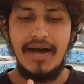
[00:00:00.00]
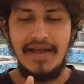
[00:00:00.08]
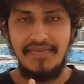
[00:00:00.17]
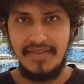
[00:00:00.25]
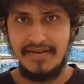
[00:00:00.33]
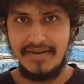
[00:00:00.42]

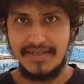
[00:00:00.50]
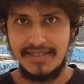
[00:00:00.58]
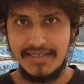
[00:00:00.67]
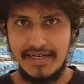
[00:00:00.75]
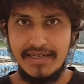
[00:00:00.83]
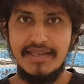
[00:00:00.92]
அந்த
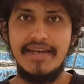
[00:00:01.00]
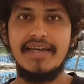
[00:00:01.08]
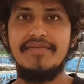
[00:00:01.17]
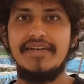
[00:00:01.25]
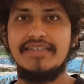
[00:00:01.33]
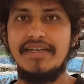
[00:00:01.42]
வருஷத்தில் வந்து
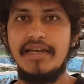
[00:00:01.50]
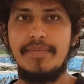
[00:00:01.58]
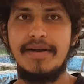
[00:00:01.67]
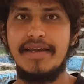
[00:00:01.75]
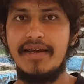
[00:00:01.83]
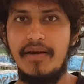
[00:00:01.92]
நீங்கள் ஃபஸ்ட்
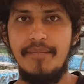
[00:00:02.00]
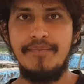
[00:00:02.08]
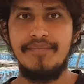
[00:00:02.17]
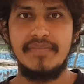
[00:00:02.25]
இயர் படிக்கலாம்